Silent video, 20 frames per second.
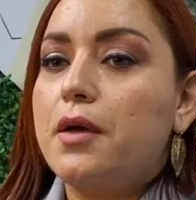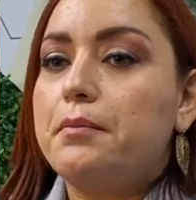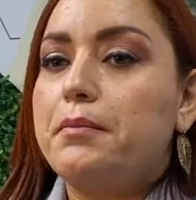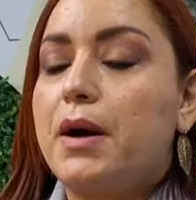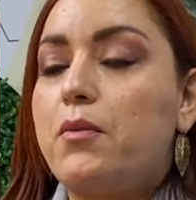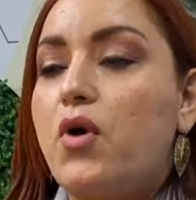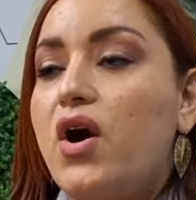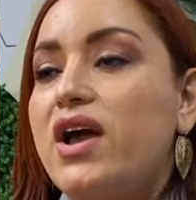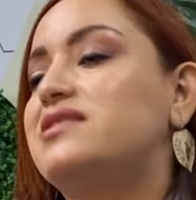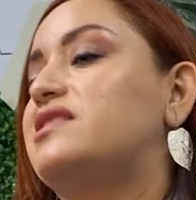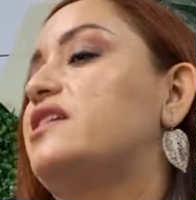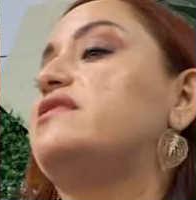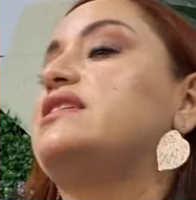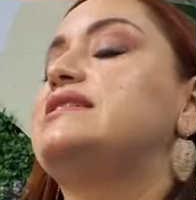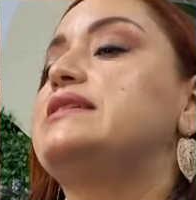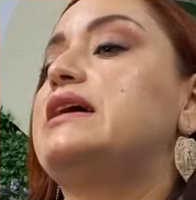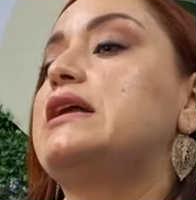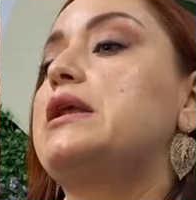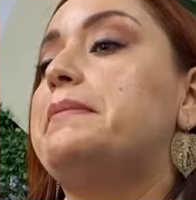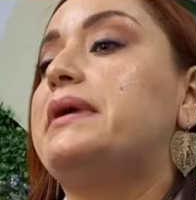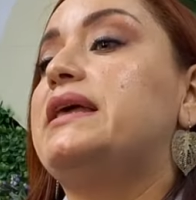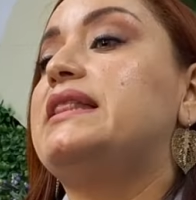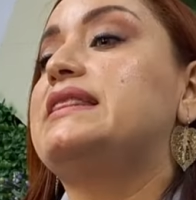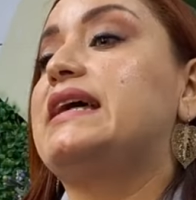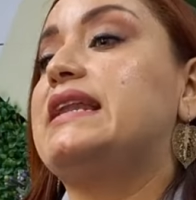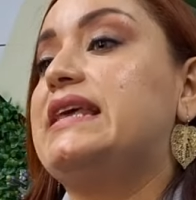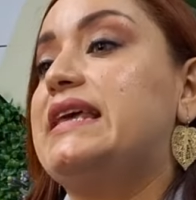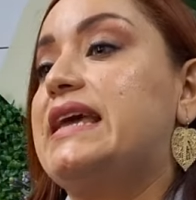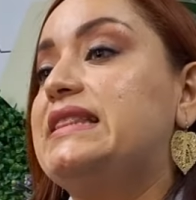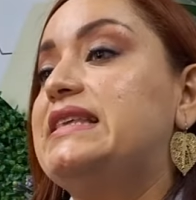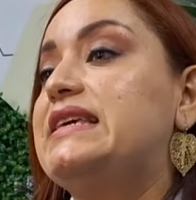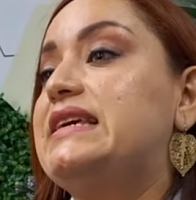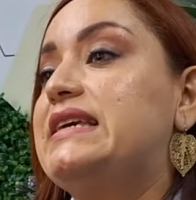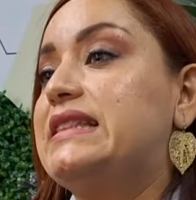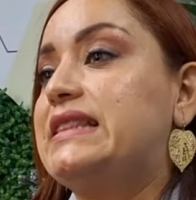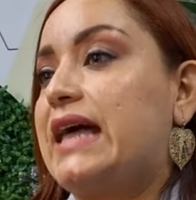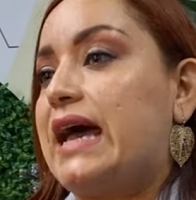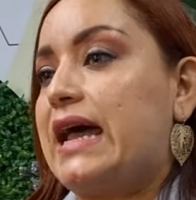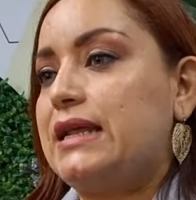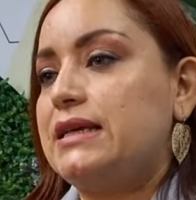Vamos a establecer ventanillas
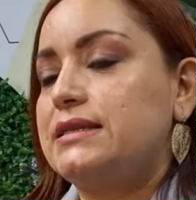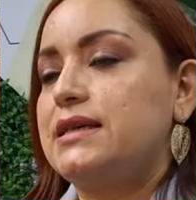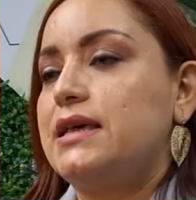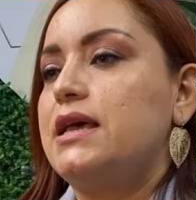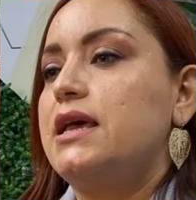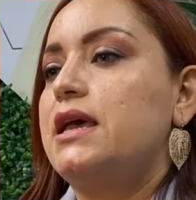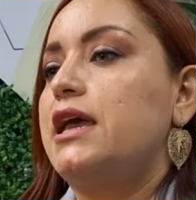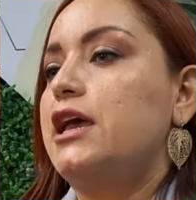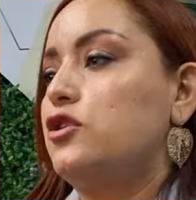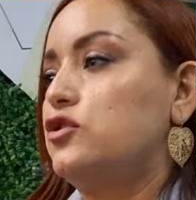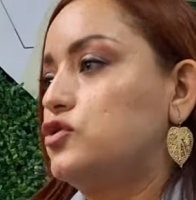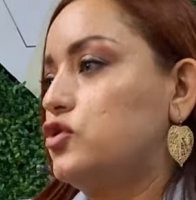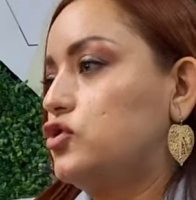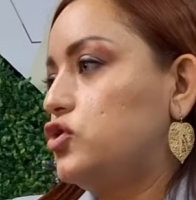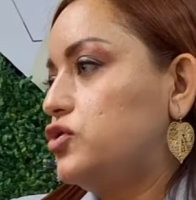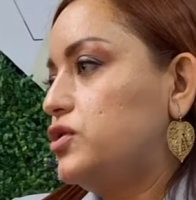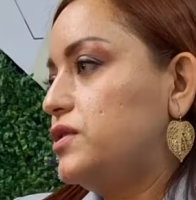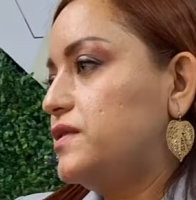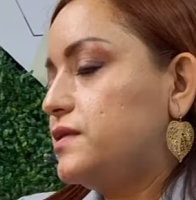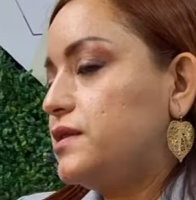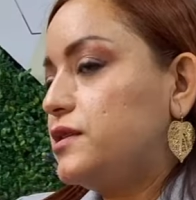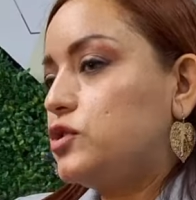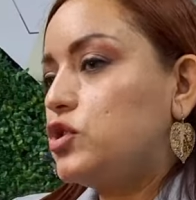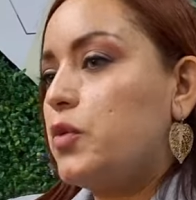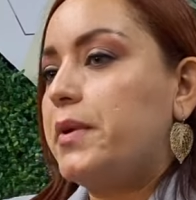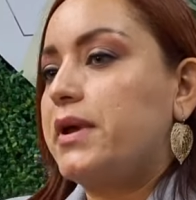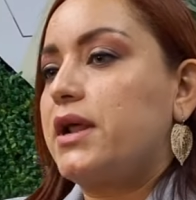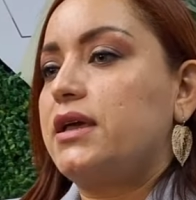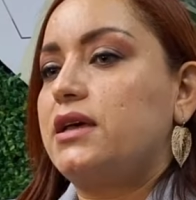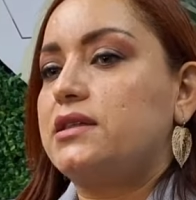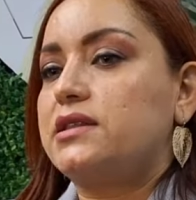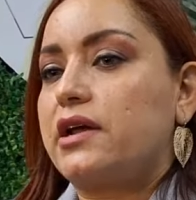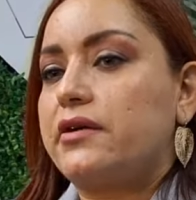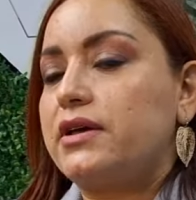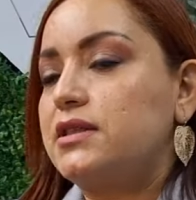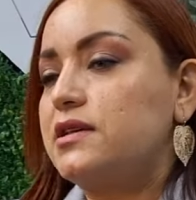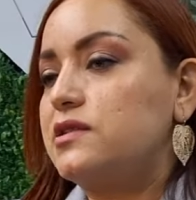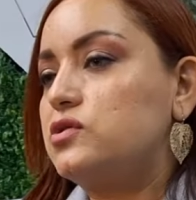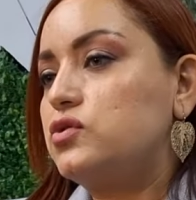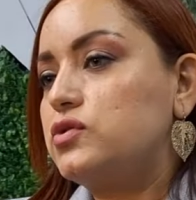digitales en los ocho distritos para que a
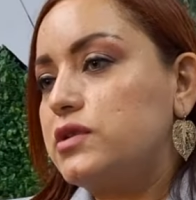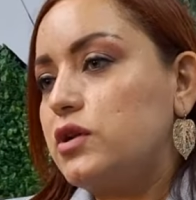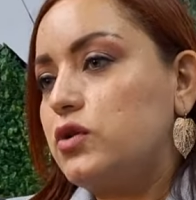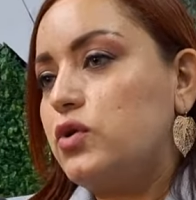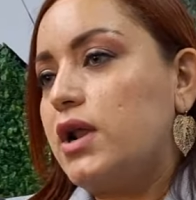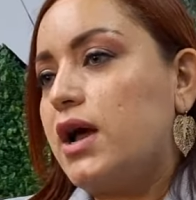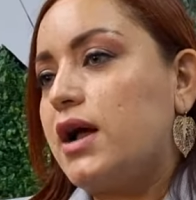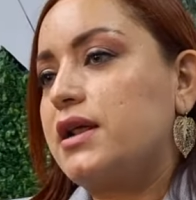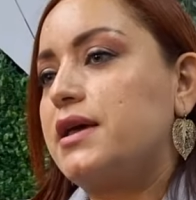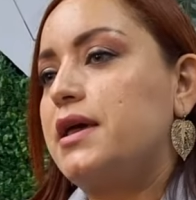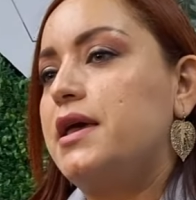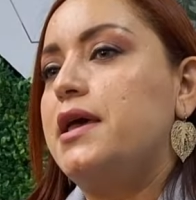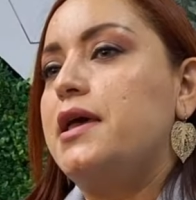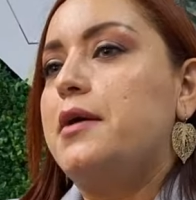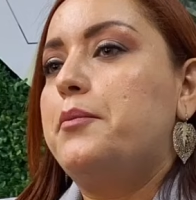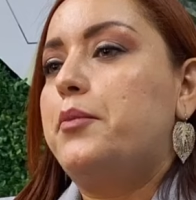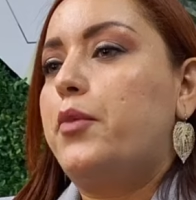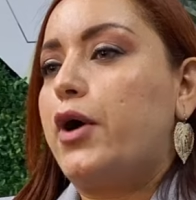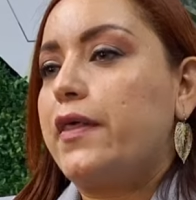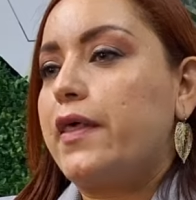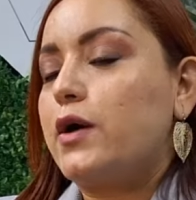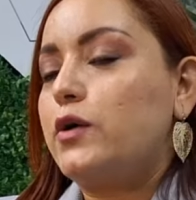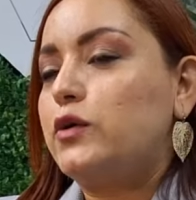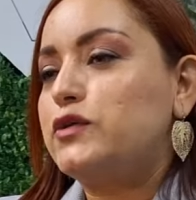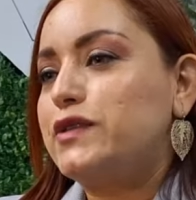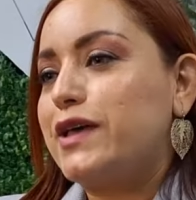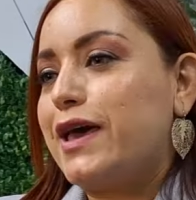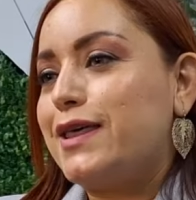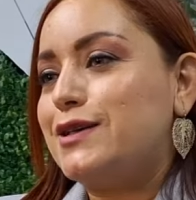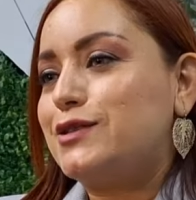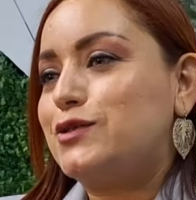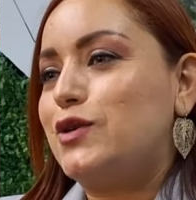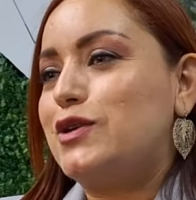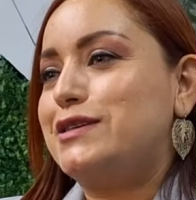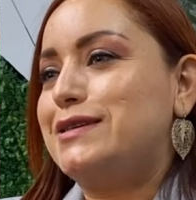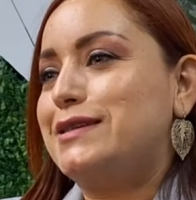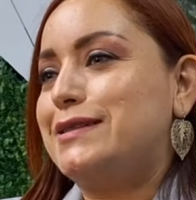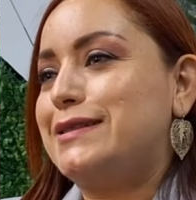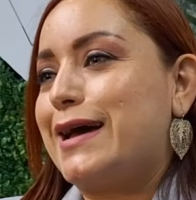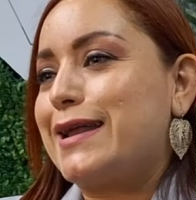través de sus celulares puedan ustedes
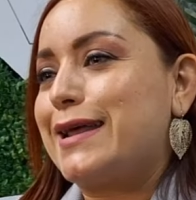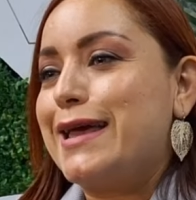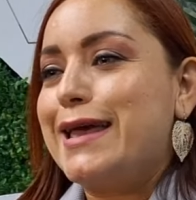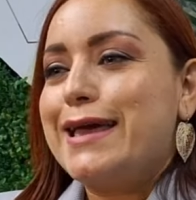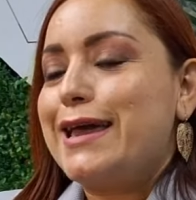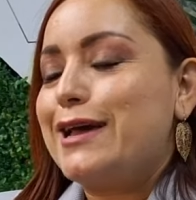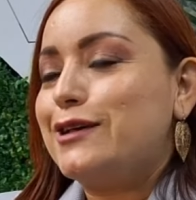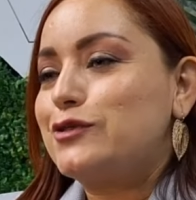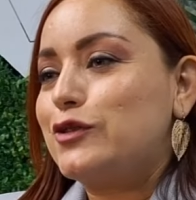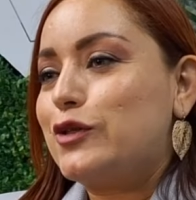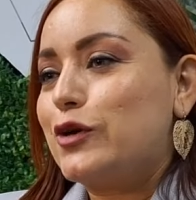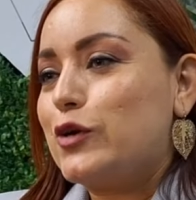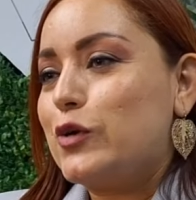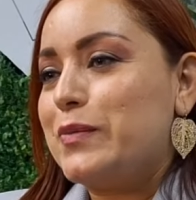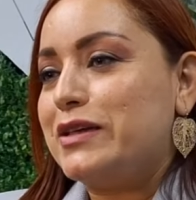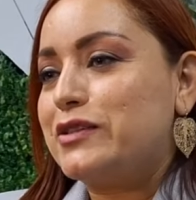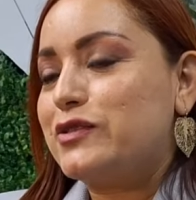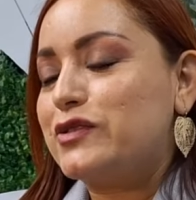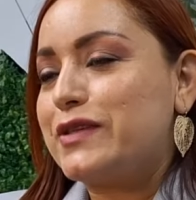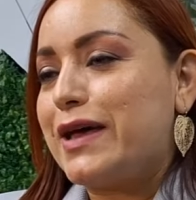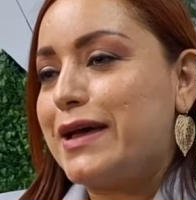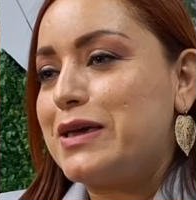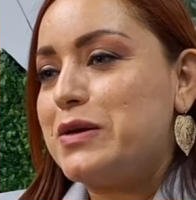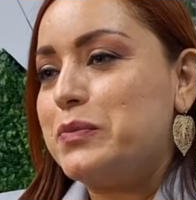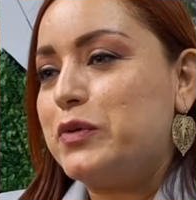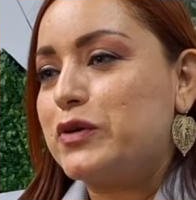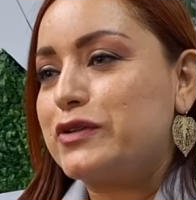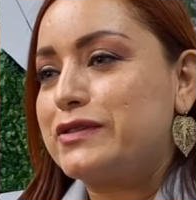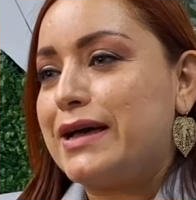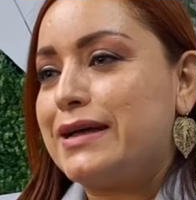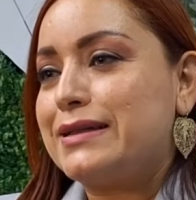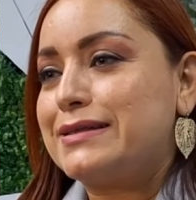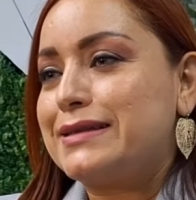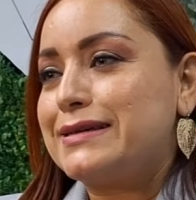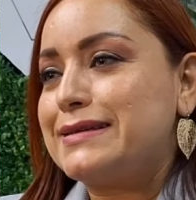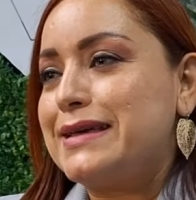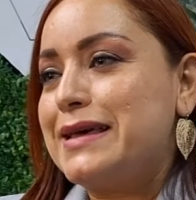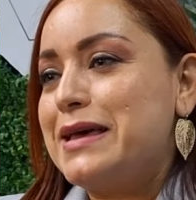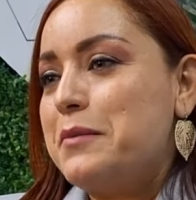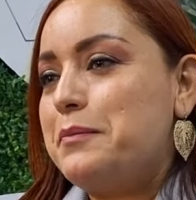solicitar esos documentos tan
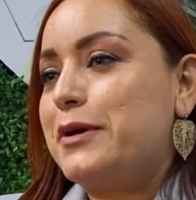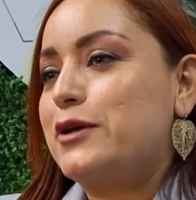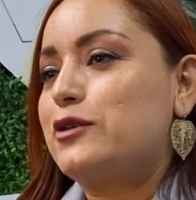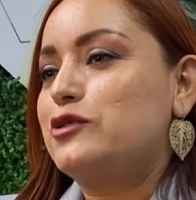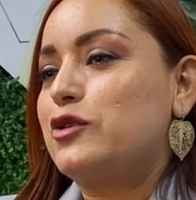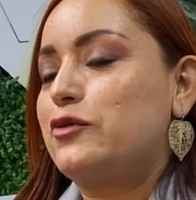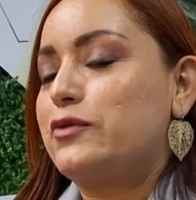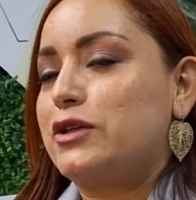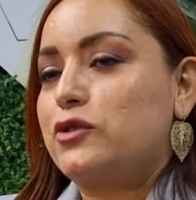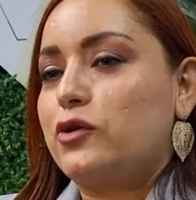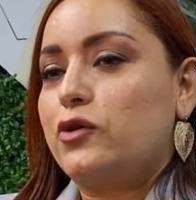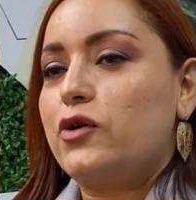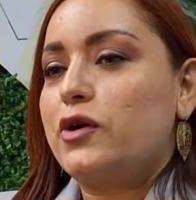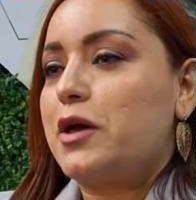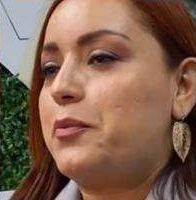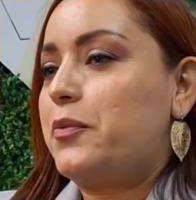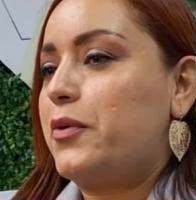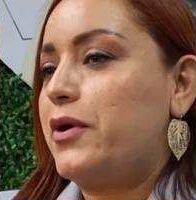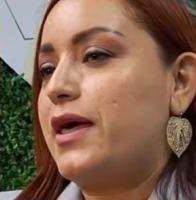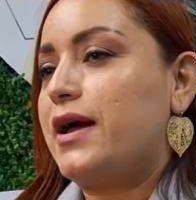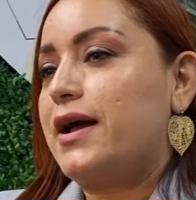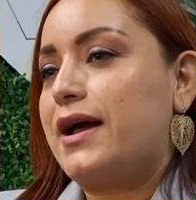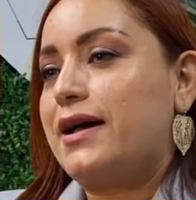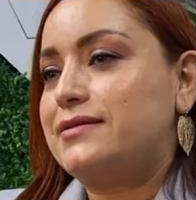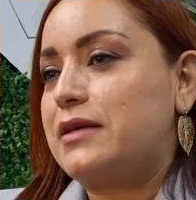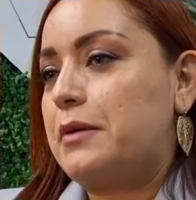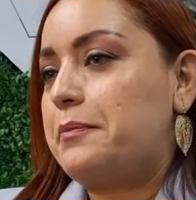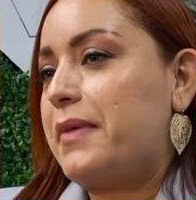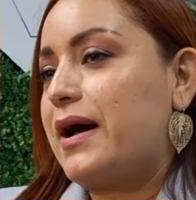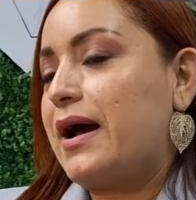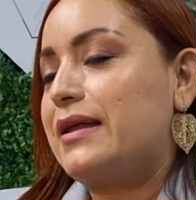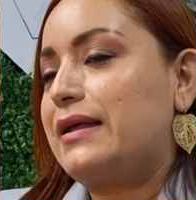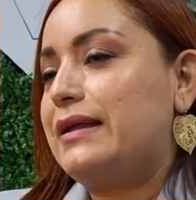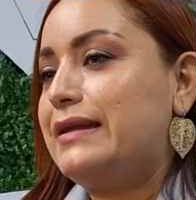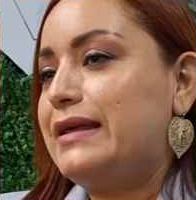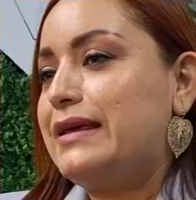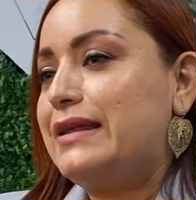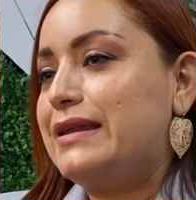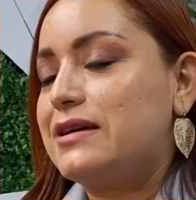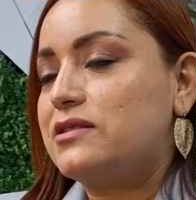importantes, pero sobre todo que puedan hasta pagar
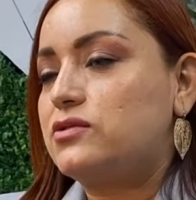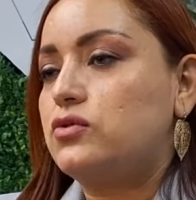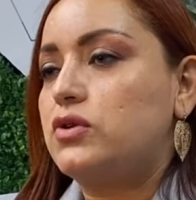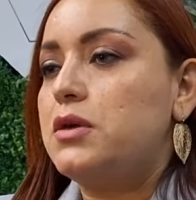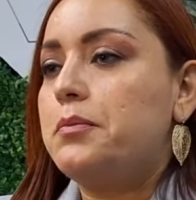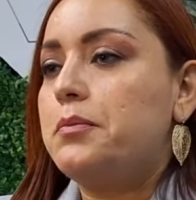en línea sus